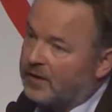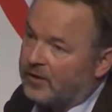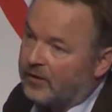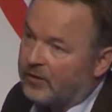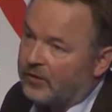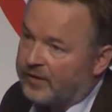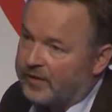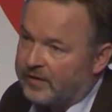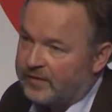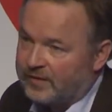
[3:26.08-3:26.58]

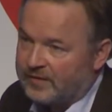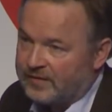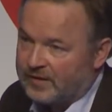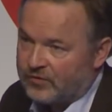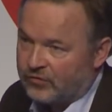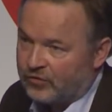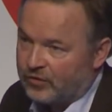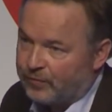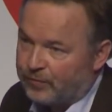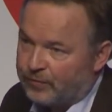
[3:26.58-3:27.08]
Und das ist das
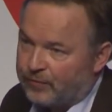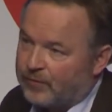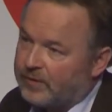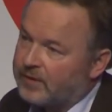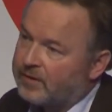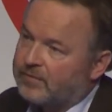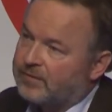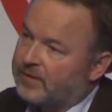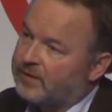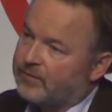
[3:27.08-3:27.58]
Schiff,
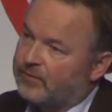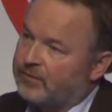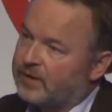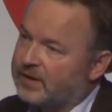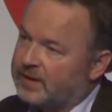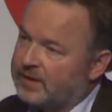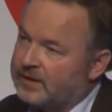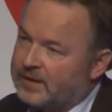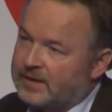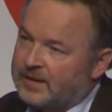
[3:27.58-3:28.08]
was
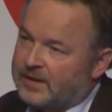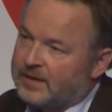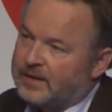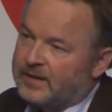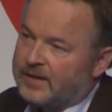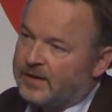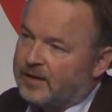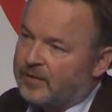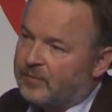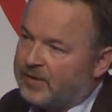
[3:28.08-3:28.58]
wir
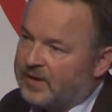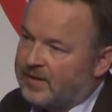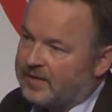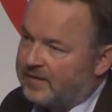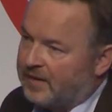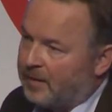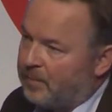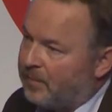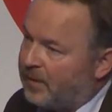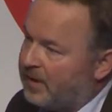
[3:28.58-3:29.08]
im
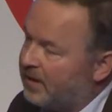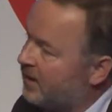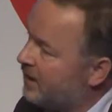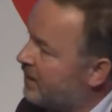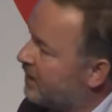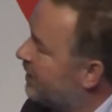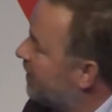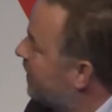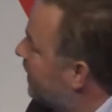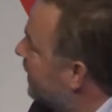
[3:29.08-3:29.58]
Dezember
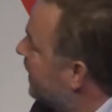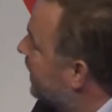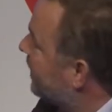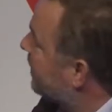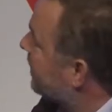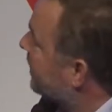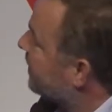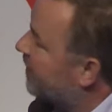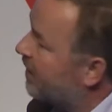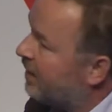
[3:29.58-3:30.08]

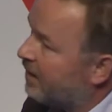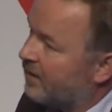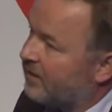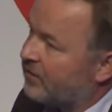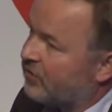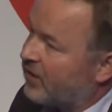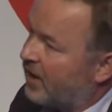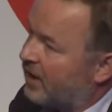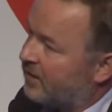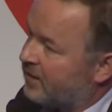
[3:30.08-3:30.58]
letzten Jahres
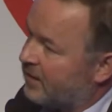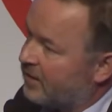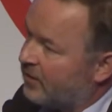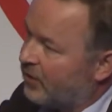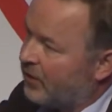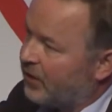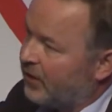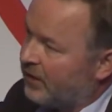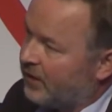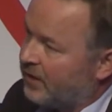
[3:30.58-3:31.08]
chartern
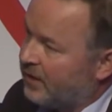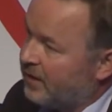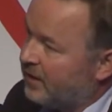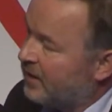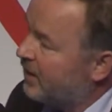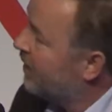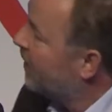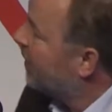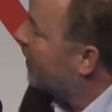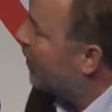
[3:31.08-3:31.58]
konnten
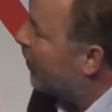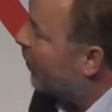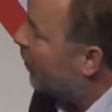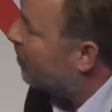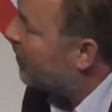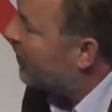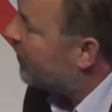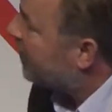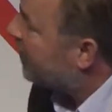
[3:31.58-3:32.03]
und mit